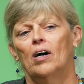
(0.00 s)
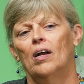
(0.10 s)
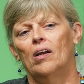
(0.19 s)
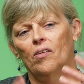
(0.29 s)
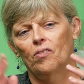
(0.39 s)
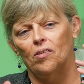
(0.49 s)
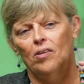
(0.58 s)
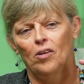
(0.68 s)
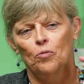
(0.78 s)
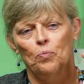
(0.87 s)
alles
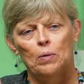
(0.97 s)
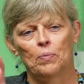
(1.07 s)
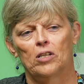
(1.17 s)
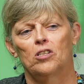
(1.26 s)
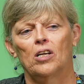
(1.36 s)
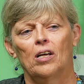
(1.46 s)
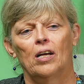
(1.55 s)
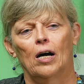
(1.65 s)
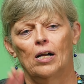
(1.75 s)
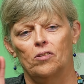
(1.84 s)
äh,
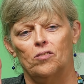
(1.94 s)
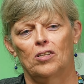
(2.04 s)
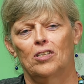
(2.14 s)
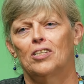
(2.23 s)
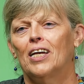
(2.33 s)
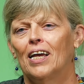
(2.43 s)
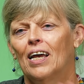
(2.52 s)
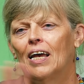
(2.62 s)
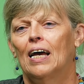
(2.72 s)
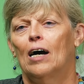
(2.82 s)
MRT, alles CT,